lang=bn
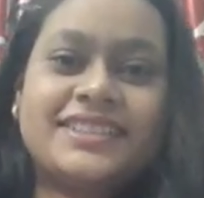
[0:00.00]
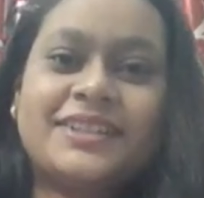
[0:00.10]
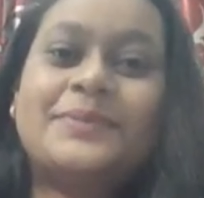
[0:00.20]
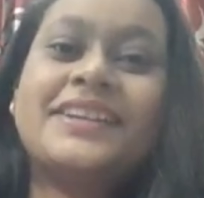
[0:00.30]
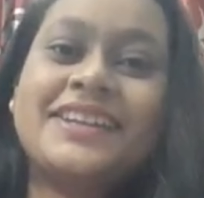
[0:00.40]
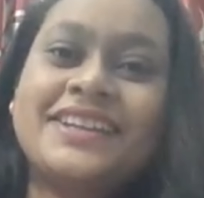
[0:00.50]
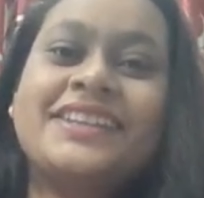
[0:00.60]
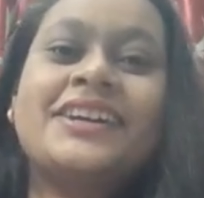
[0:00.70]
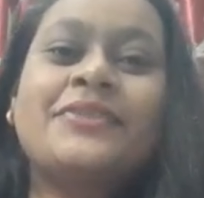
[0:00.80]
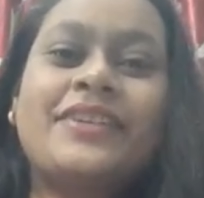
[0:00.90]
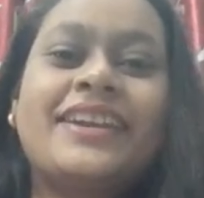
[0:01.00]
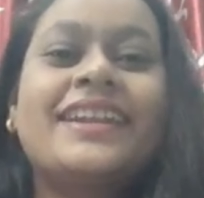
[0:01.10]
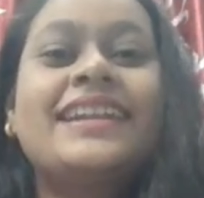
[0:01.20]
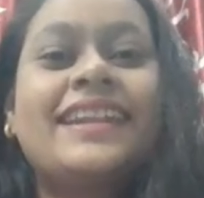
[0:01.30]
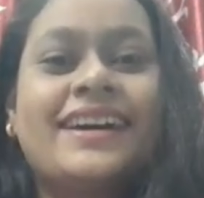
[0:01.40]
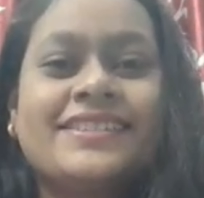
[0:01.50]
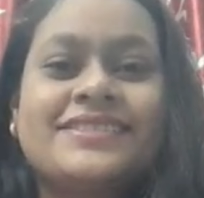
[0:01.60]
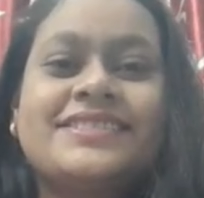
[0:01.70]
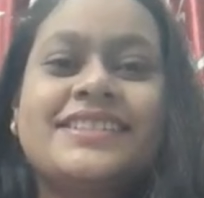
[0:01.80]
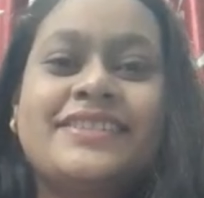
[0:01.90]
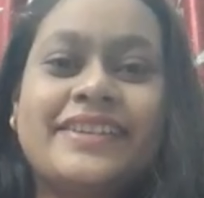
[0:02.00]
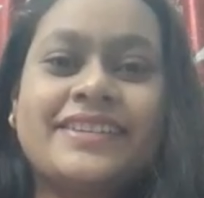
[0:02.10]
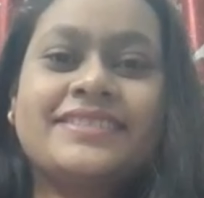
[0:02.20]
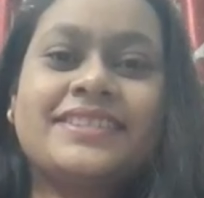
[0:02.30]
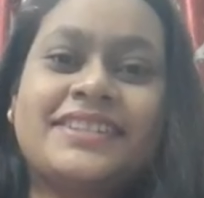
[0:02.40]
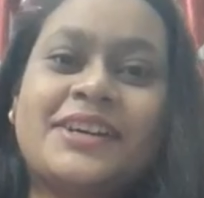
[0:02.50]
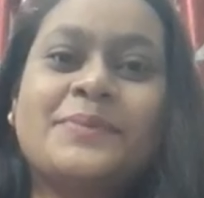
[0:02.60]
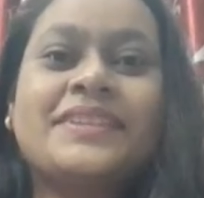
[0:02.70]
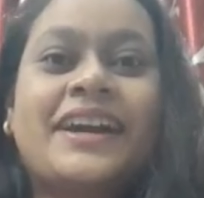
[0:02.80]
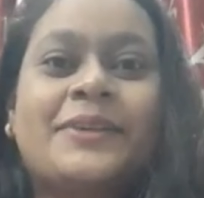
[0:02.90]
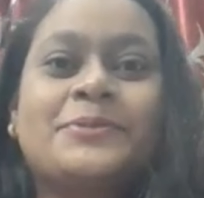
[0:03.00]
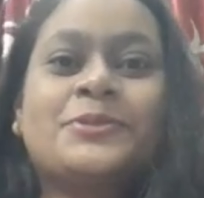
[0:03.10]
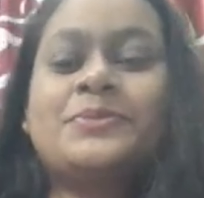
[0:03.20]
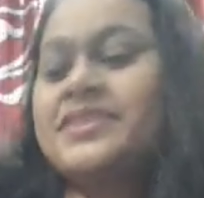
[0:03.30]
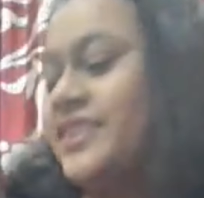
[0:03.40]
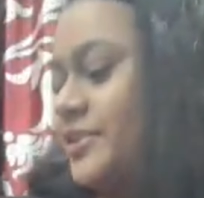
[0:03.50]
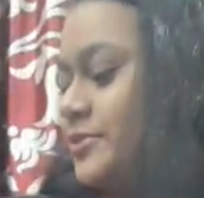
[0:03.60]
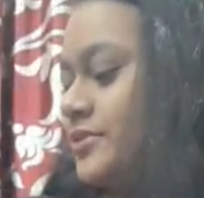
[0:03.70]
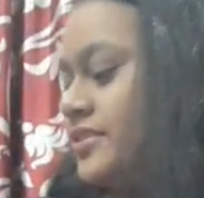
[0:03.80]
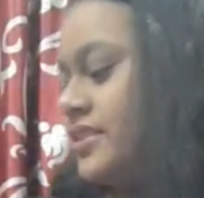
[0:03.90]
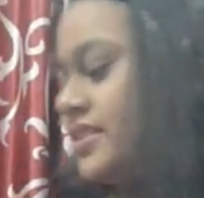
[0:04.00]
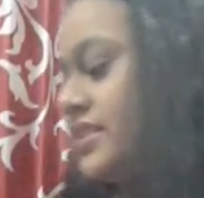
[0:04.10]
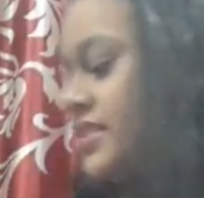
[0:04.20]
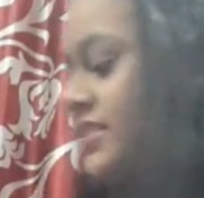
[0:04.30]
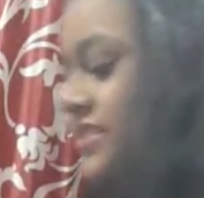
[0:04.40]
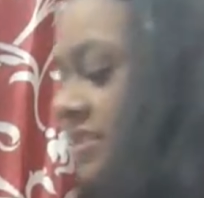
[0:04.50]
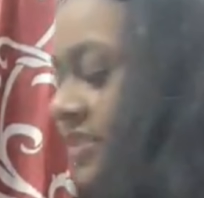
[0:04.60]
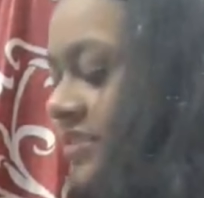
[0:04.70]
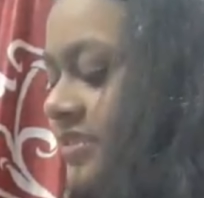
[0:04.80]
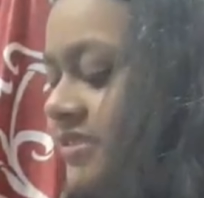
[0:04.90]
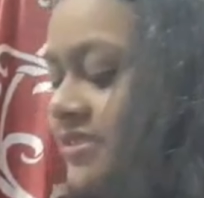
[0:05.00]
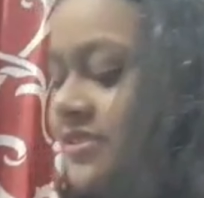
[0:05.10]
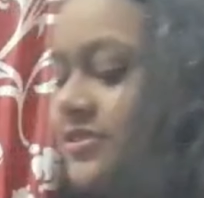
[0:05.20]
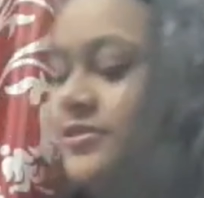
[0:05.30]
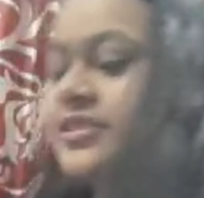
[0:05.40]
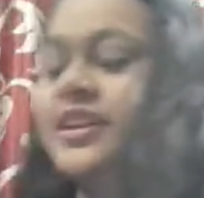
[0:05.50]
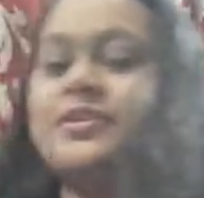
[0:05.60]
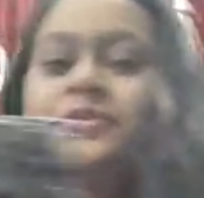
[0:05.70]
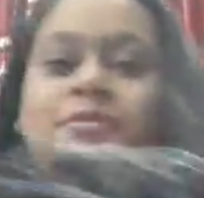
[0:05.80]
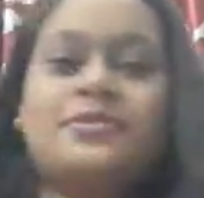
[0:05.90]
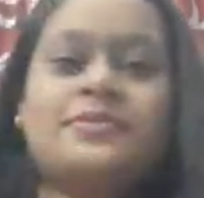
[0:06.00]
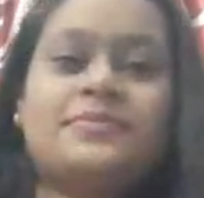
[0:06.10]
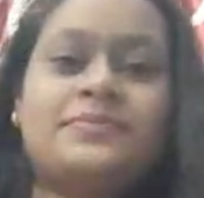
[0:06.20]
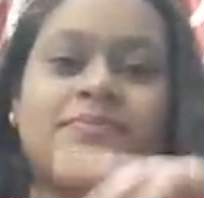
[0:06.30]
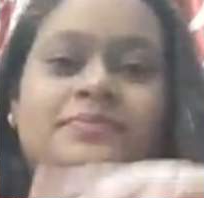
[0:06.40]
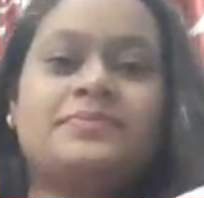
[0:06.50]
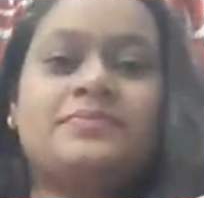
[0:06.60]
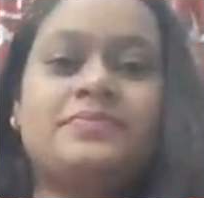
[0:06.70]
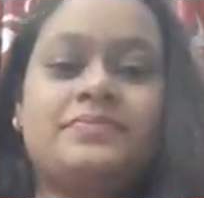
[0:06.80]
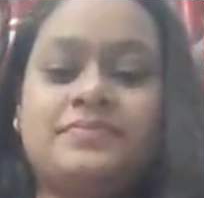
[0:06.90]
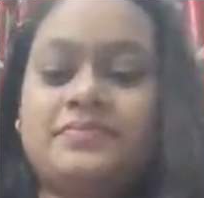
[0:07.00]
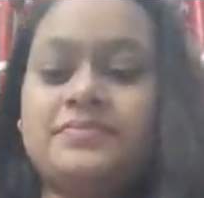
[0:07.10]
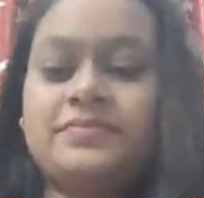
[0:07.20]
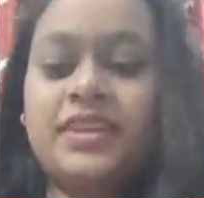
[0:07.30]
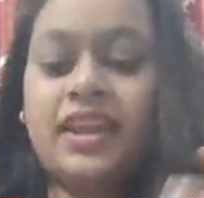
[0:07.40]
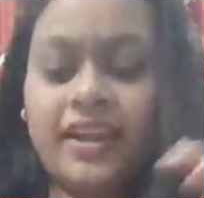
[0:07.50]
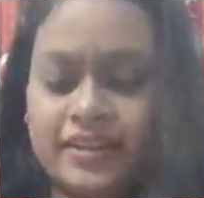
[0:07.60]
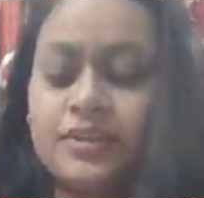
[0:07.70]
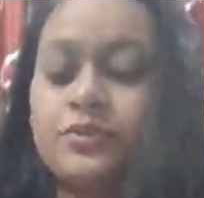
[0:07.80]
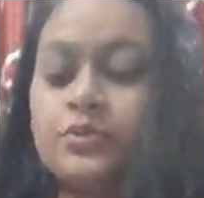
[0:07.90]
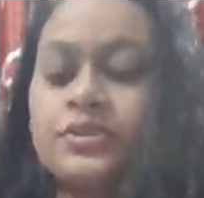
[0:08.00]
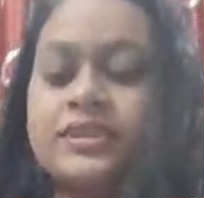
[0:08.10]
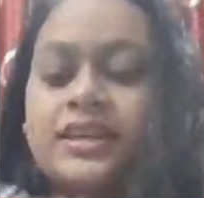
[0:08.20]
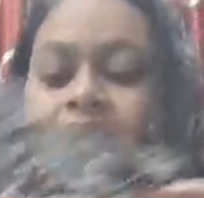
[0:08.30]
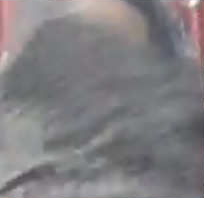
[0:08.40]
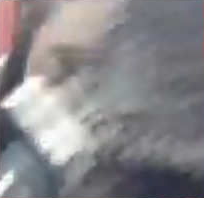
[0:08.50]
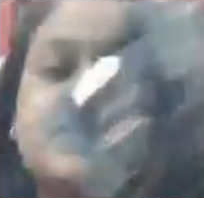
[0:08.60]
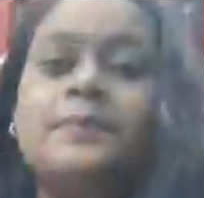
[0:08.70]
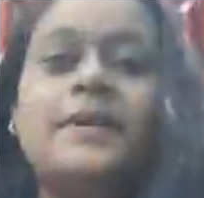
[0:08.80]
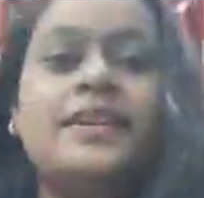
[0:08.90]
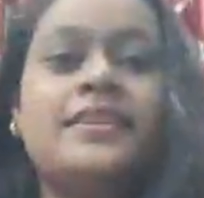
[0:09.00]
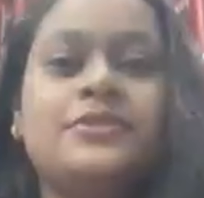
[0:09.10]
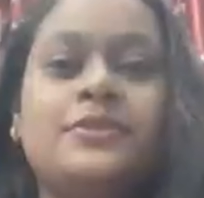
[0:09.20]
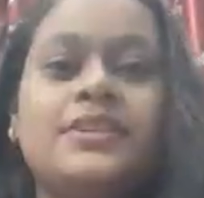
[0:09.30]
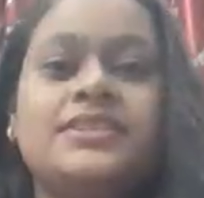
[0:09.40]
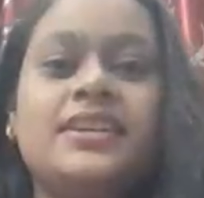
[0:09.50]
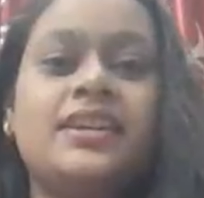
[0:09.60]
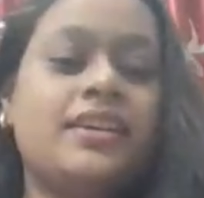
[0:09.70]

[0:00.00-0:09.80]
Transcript: আচ্ছা আমার ইন্ডিয়ান ওয়ারের লাস্ট যে ড্রেস সেটা আমি দেখাবো তোমাদের এখন তো দেখো এখানে একটা কুর্তা আছে আর পালাজো আছে